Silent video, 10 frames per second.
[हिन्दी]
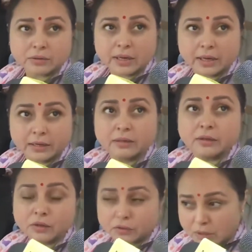हुए हैं
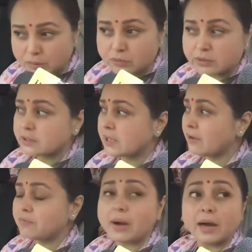तो हम लोग
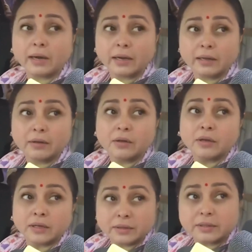इंसाफ मांग रहे हैं
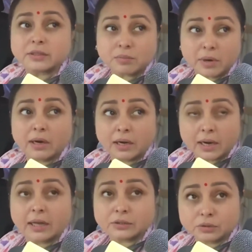इस मंगल
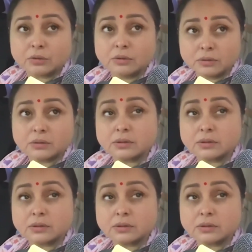राज को